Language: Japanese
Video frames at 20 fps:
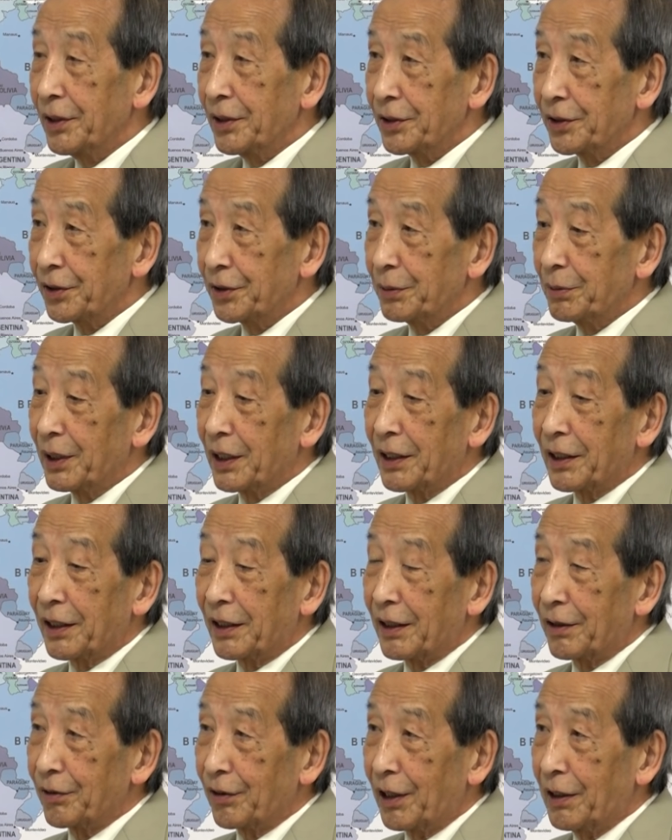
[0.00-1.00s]
それでまあ
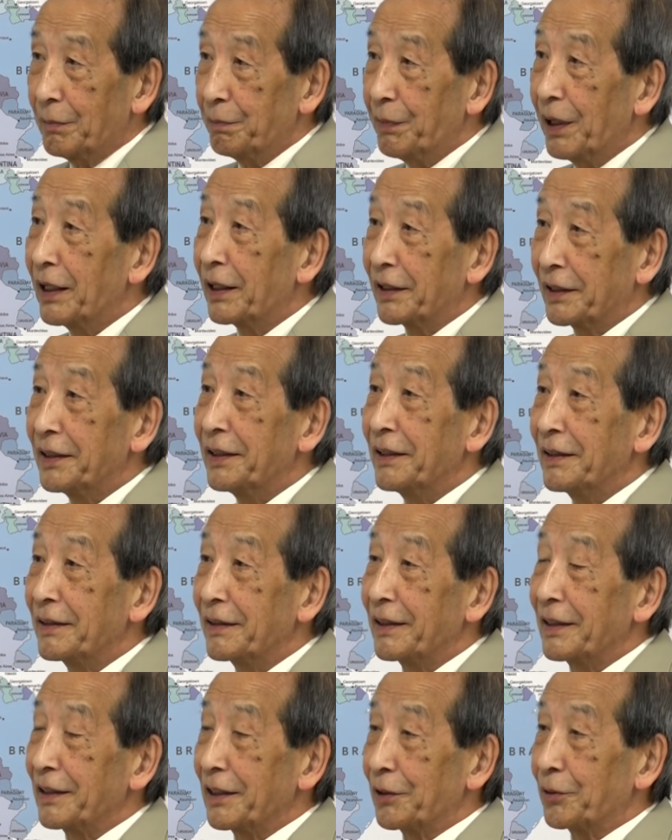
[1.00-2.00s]
あの甲板がね
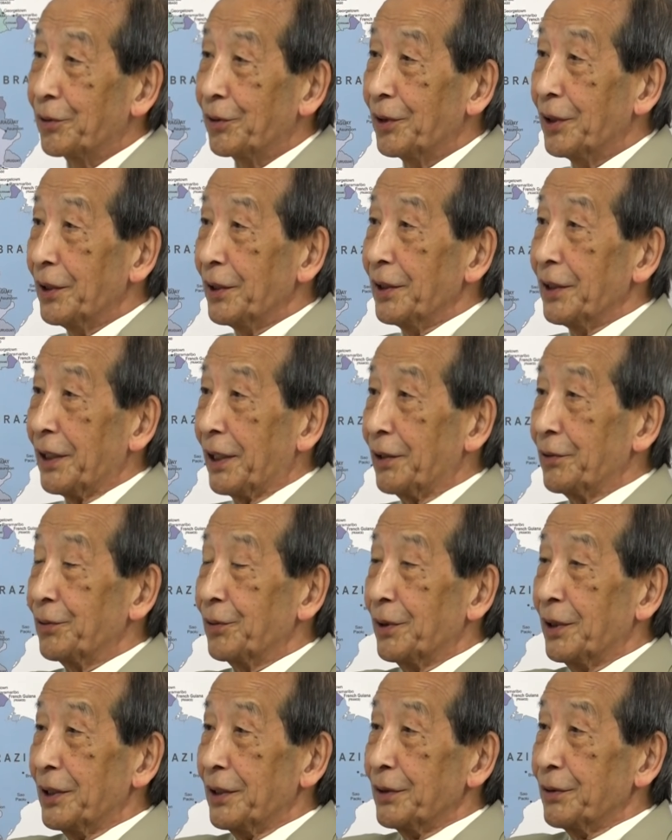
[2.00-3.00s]
大体こう、はい、あ
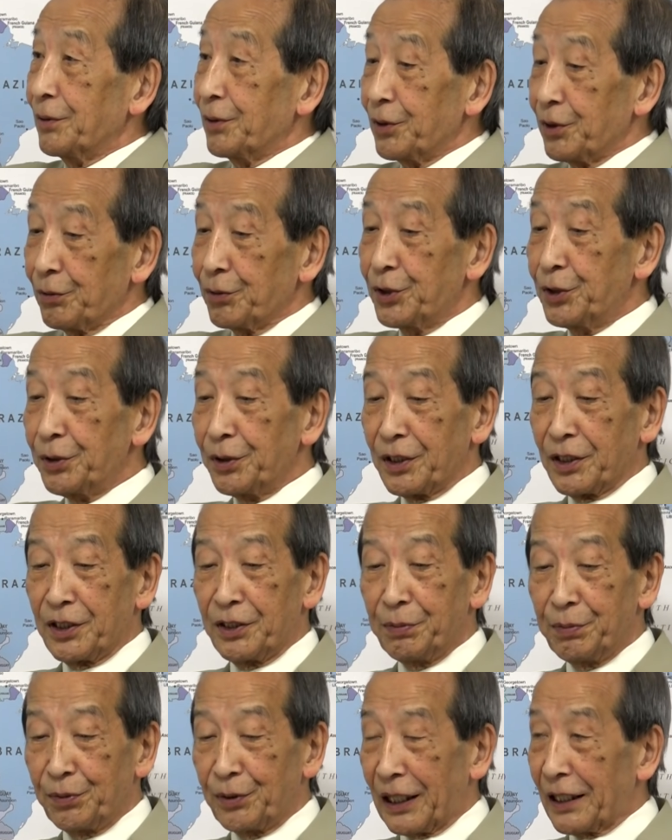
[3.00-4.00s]
の。後ろ
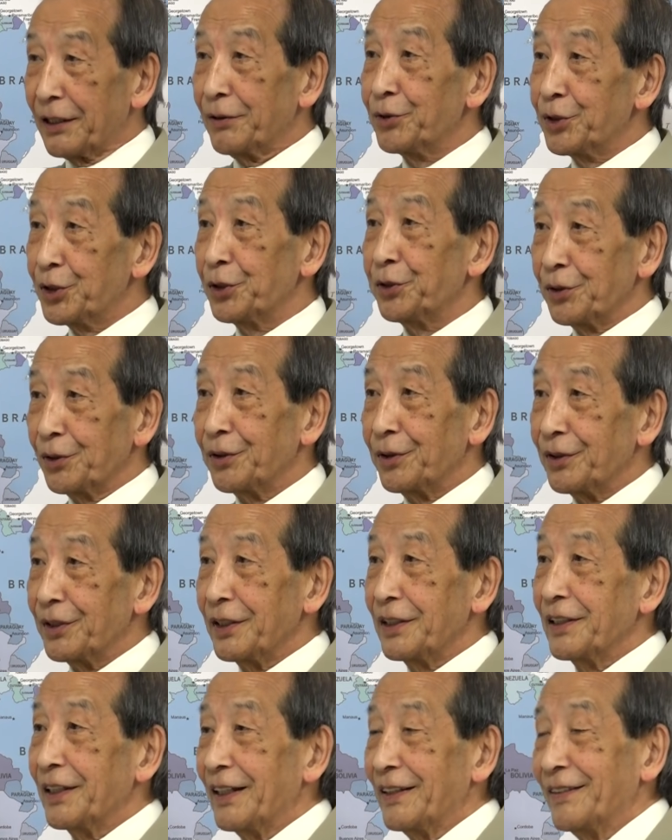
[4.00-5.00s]
一部だけ後ろ
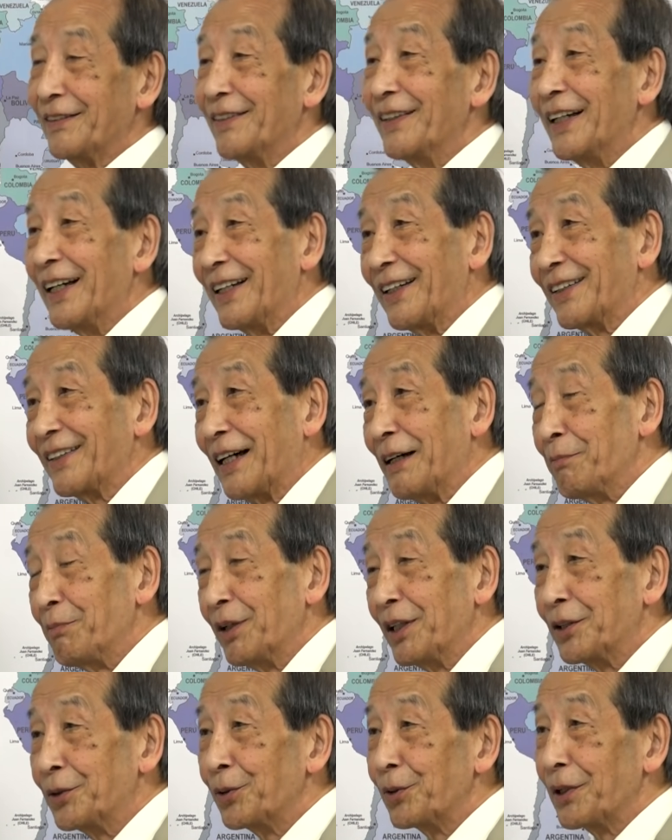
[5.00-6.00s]
にあの甲
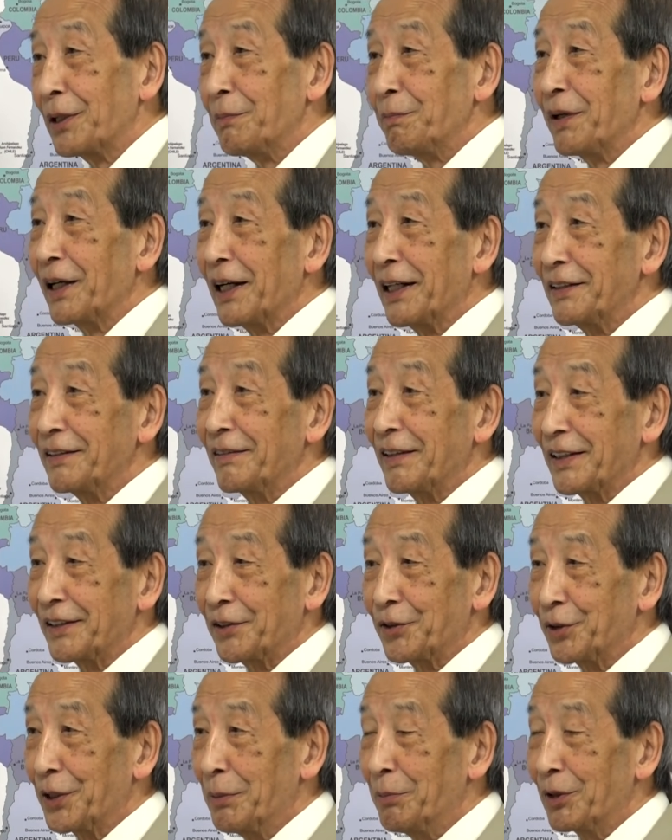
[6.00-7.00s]
板飛行甲板があるんだけ
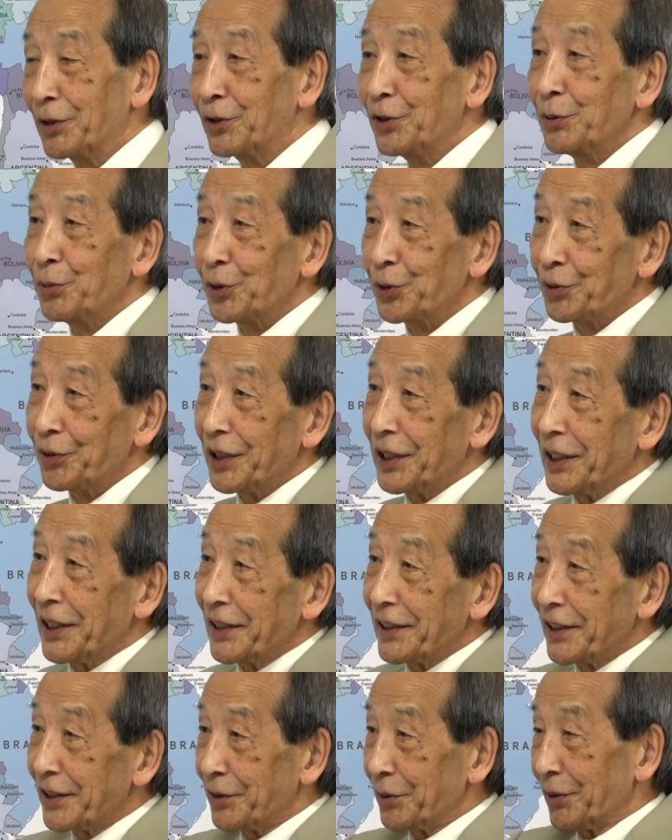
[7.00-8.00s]
どそれはまあ空母と言わな
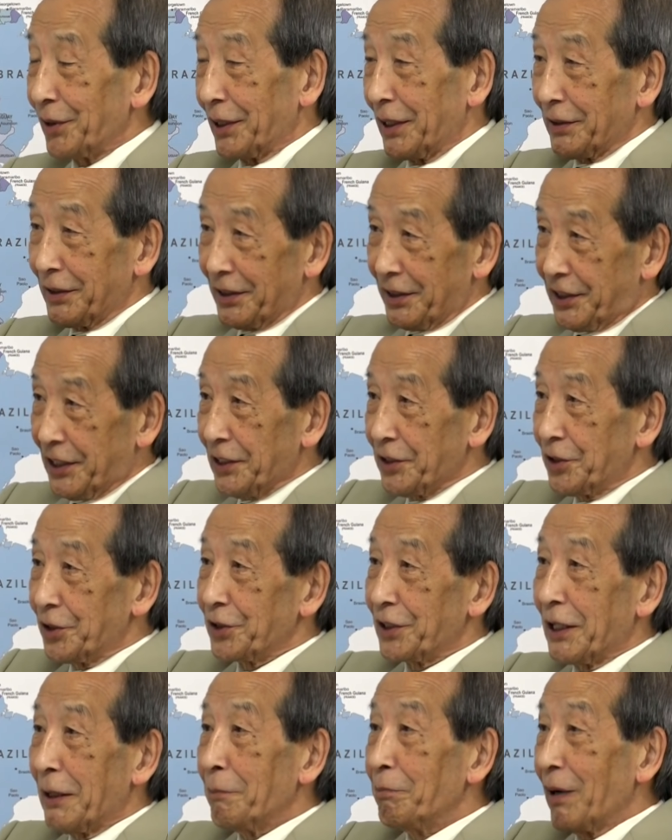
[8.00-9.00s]
いんでその全
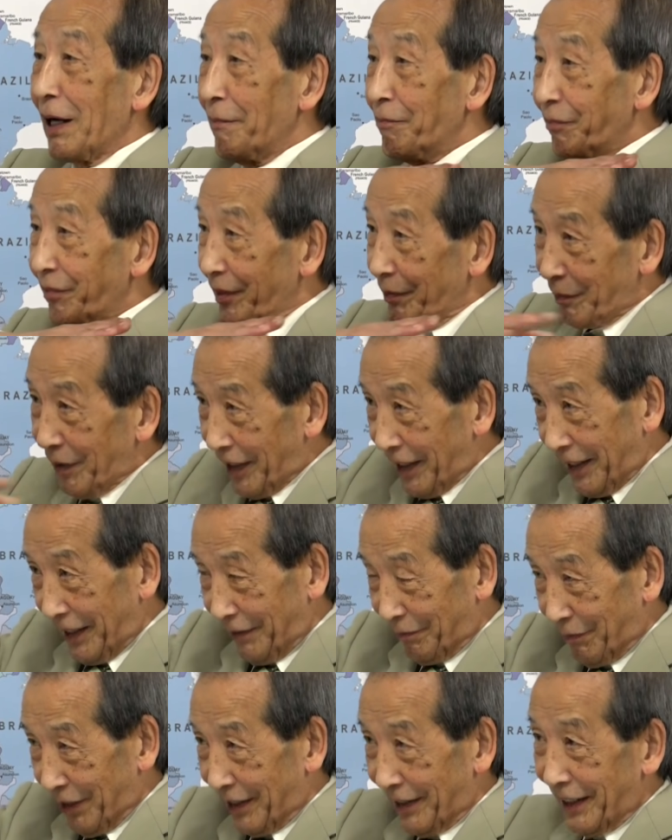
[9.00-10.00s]
通甲板べっ
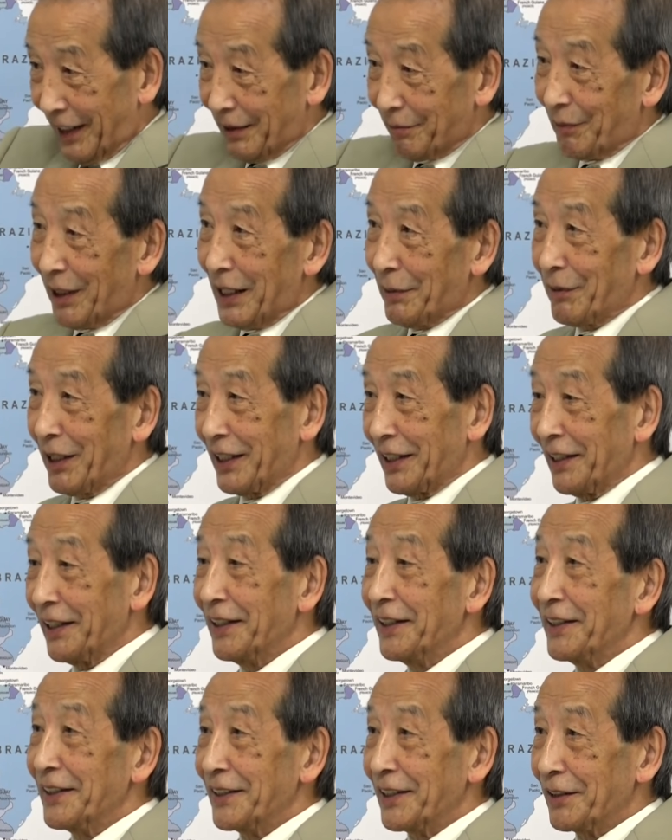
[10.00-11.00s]
たり前まで
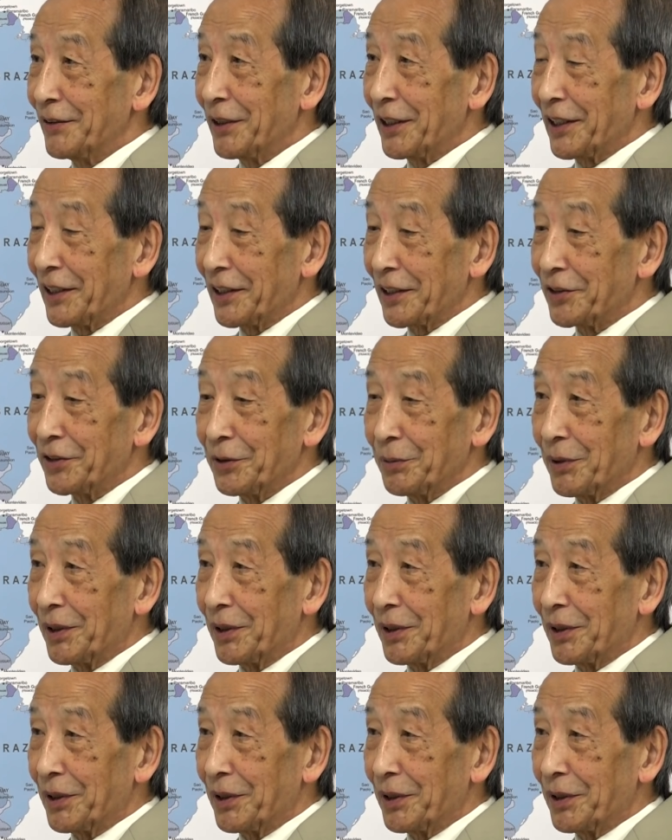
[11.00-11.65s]
後ろか